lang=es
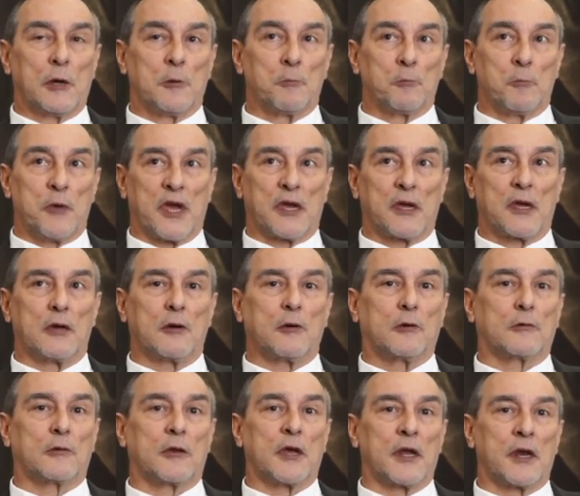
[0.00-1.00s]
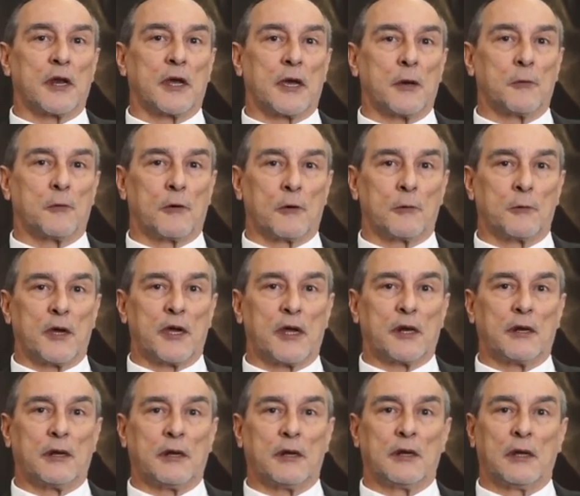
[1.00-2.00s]
México tiene que
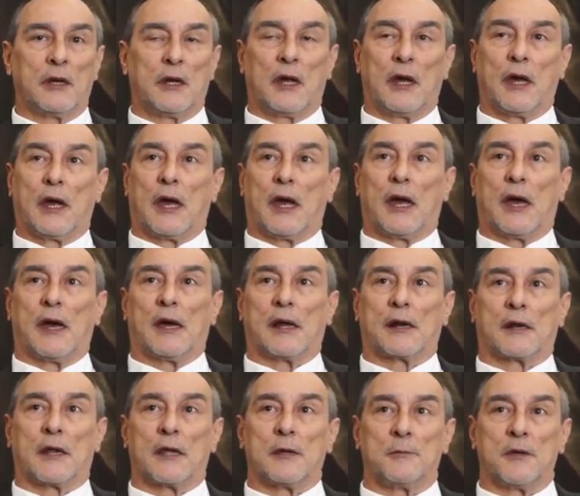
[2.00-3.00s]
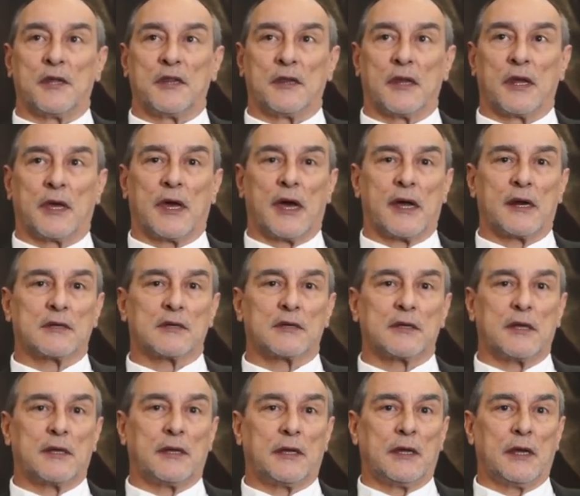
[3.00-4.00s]
volver a
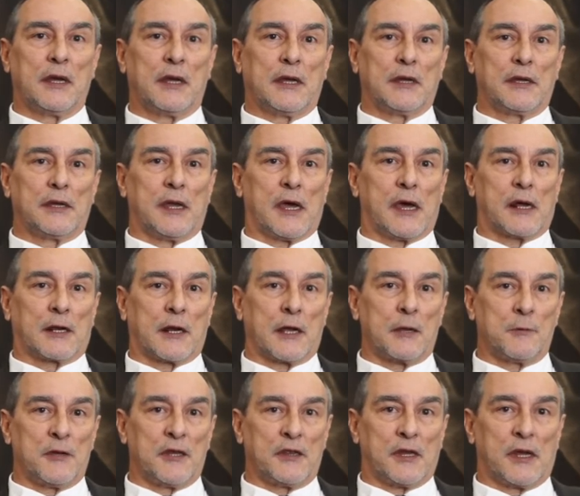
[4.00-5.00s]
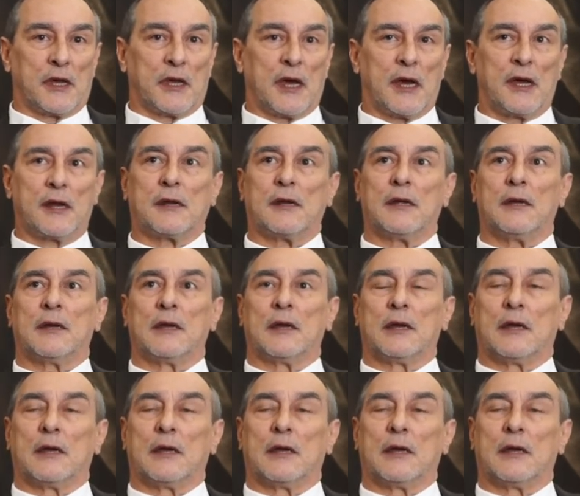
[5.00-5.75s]
reivindicarse y a reivindicar